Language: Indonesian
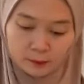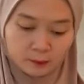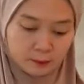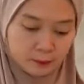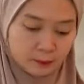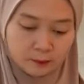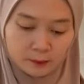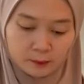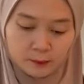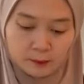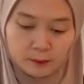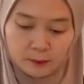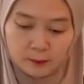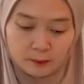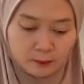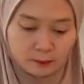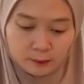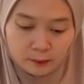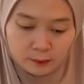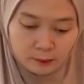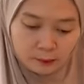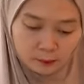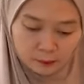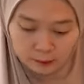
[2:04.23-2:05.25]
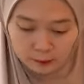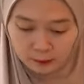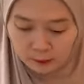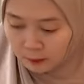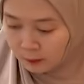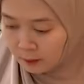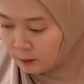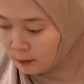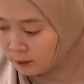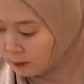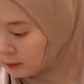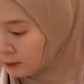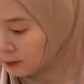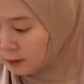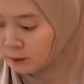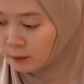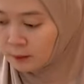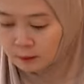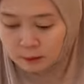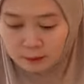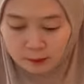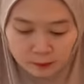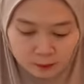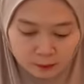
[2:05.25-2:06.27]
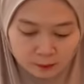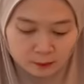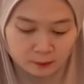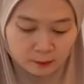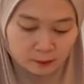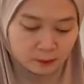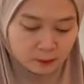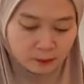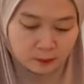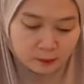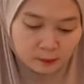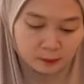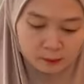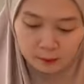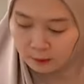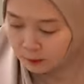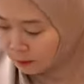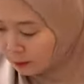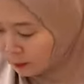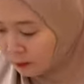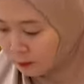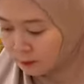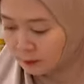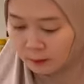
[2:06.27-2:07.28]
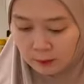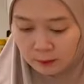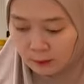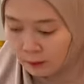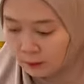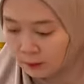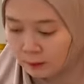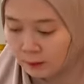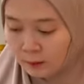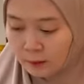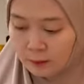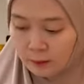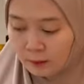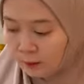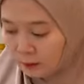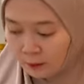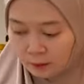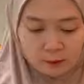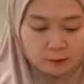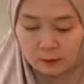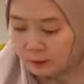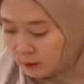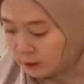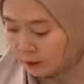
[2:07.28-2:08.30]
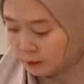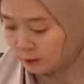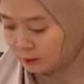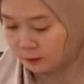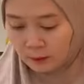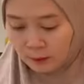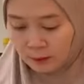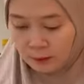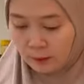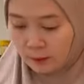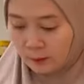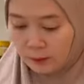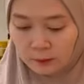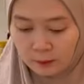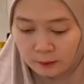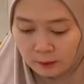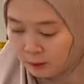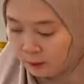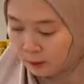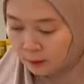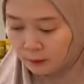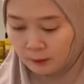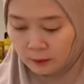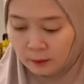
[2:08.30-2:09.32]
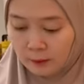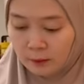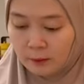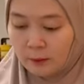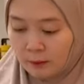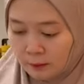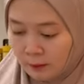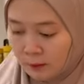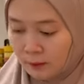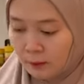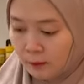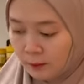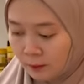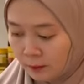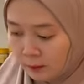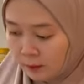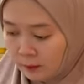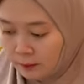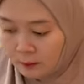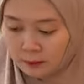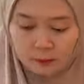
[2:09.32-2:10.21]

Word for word: tuh kayak ini tuh lembut banget rotinya namanya milk bread kalau nggak salah dia tuh